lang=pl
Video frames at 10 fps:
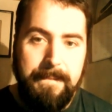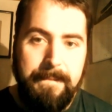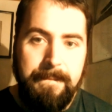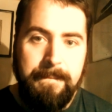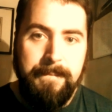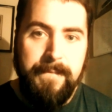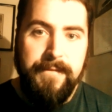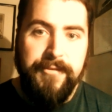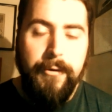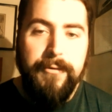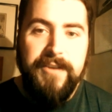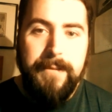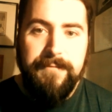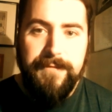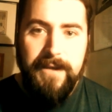Mm, co o
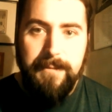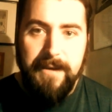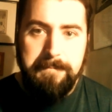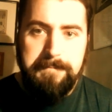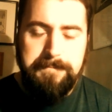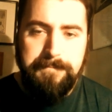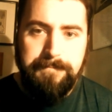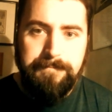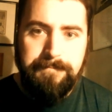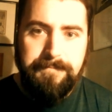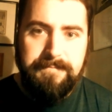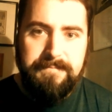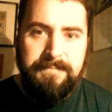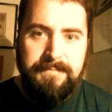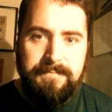samym filmie? Mm,
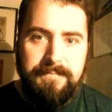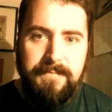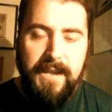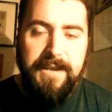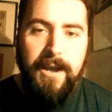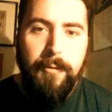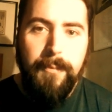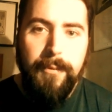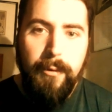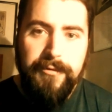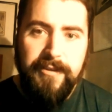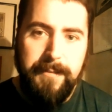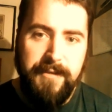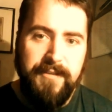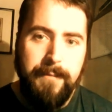jego
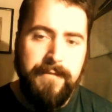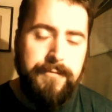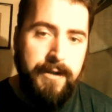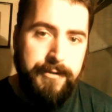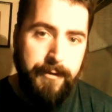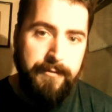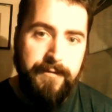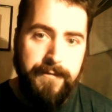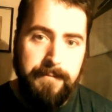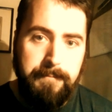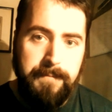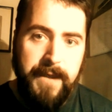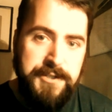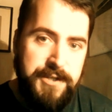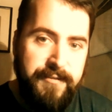plusem jest na pewno aktorstwo.
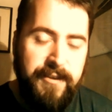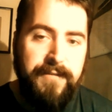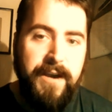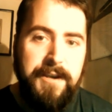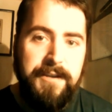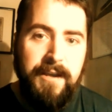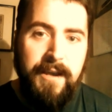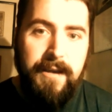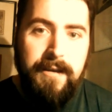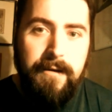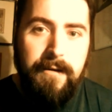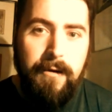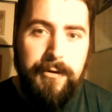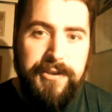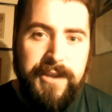Andrzej Seweryn
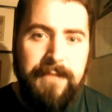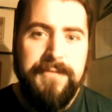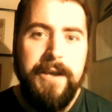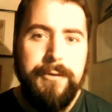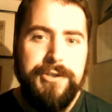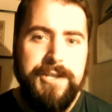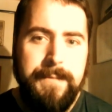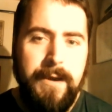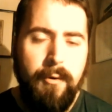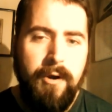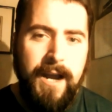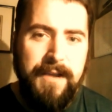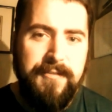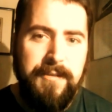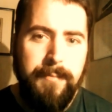od dawna już nie miał
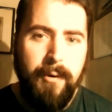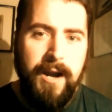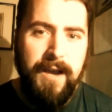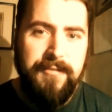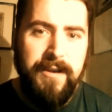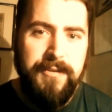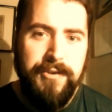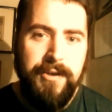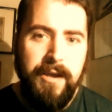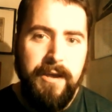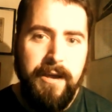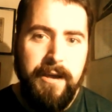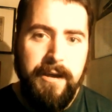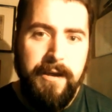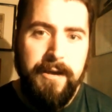okazji pokazać
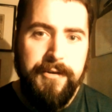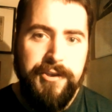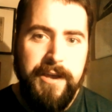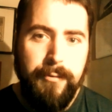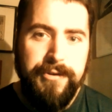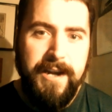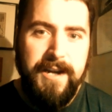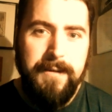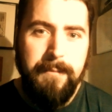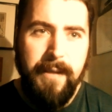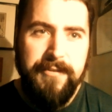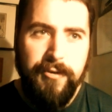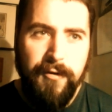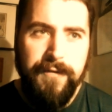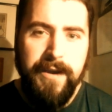e, się tak
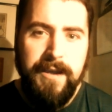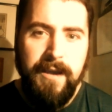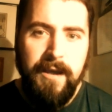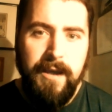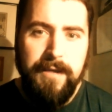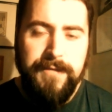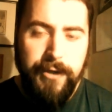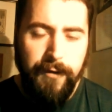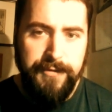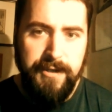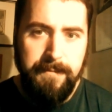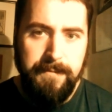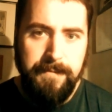masowej widowni.